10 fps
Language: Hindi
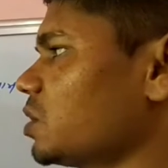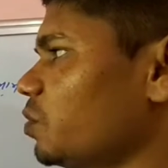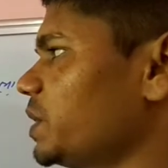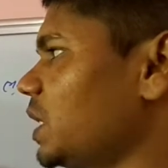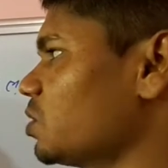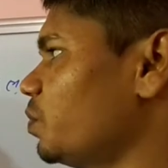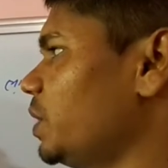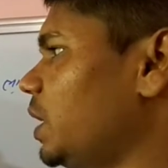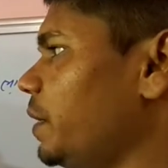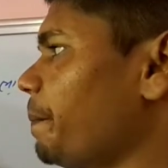सात
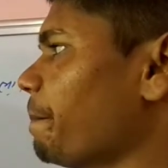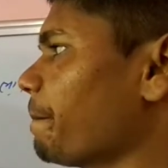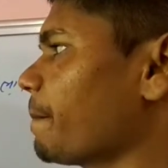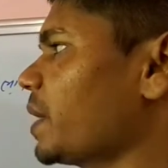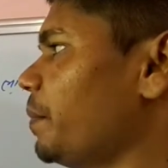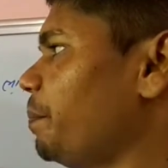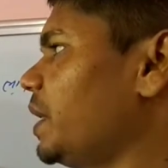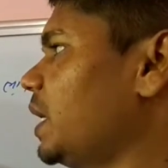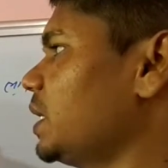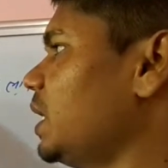रुपया
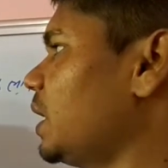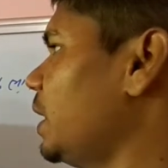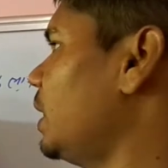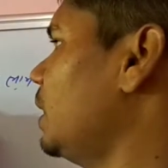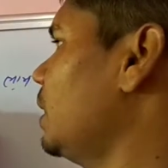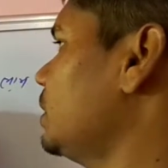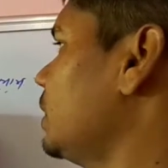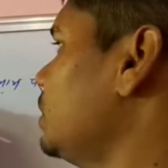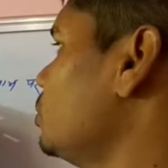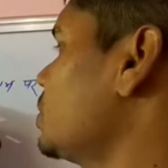में खरीदा गया
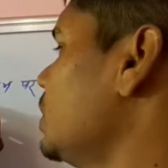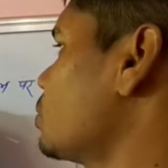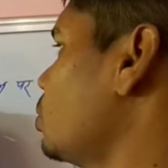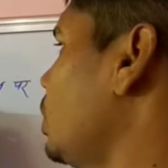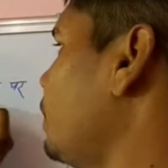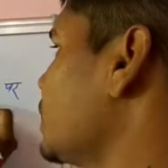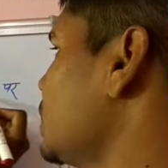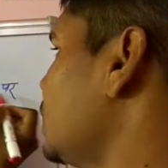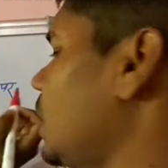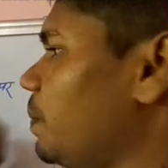यदि उसे 16
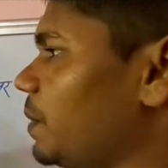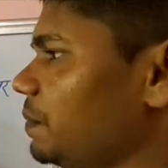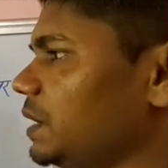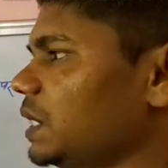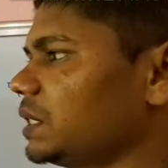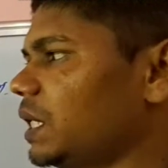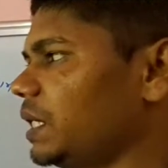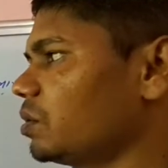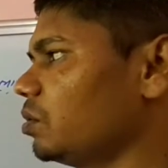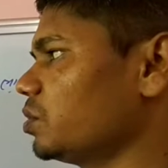परसेंट लाभ पर बेचा
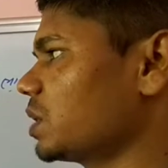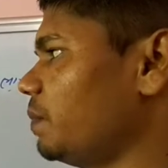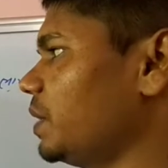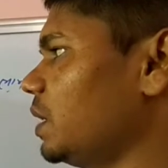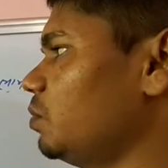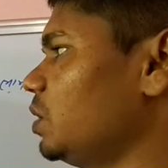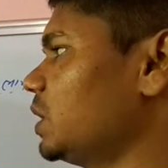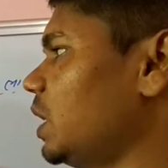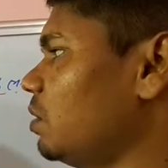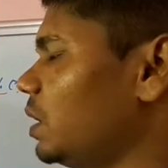जाए तो उसका विक्रय मूल्य
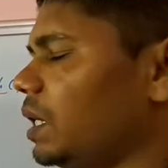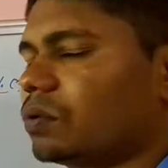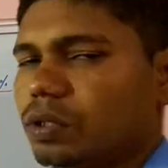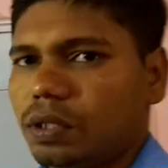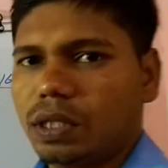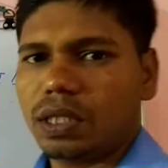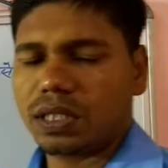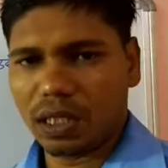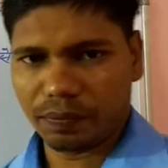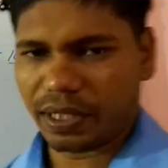क्या होगा कोई
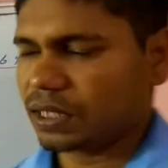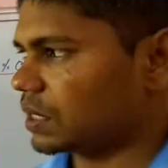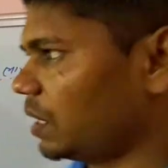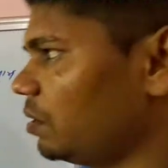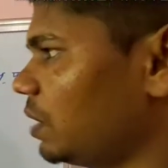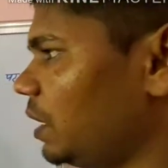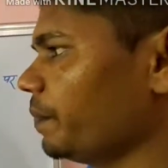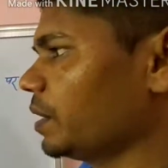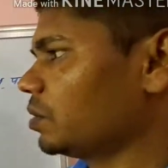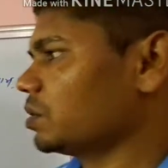सेलिंग प्राइस क्या होगा
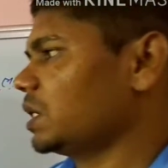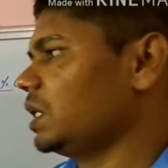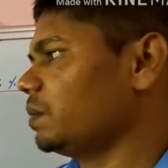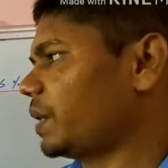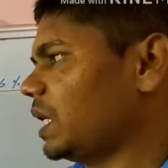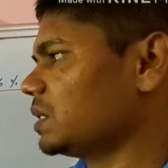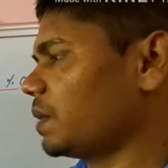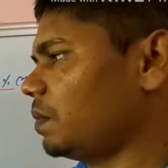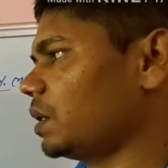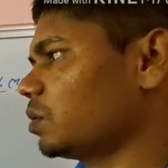तो सेलिंग प्राइस
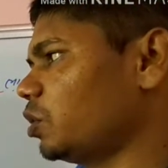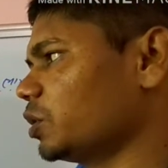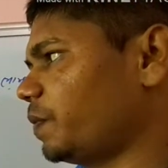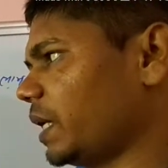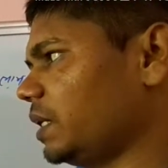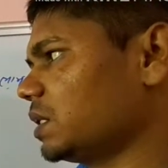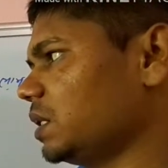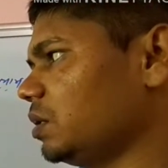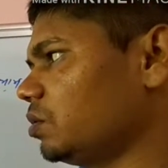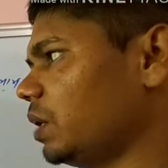बराबर कॉस्ट प्राइस
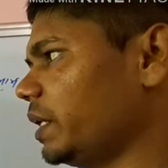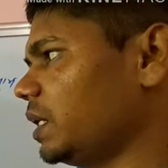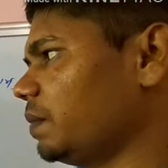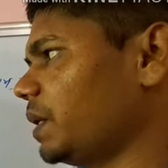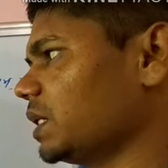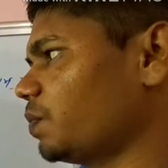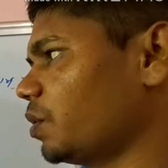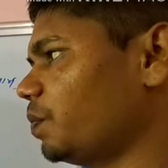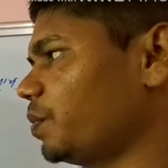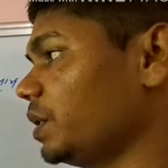इंटू हंड्रेड प्लस
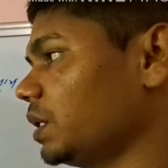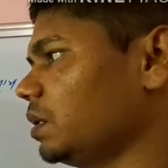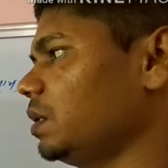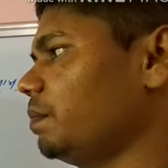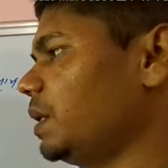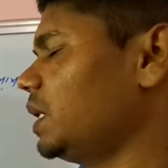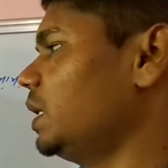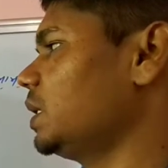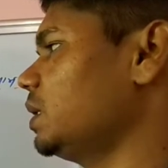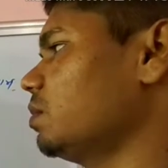प्रॉफिट बटे
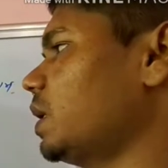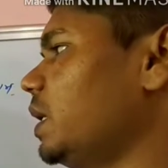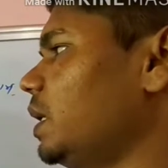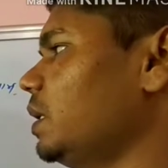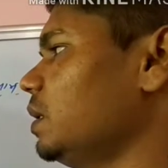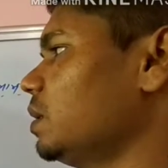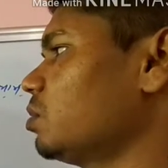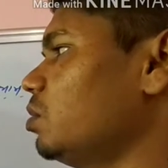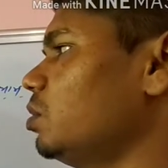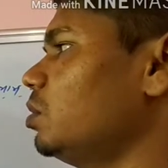हंड्रेड होता है
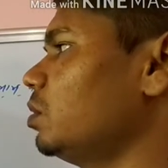तो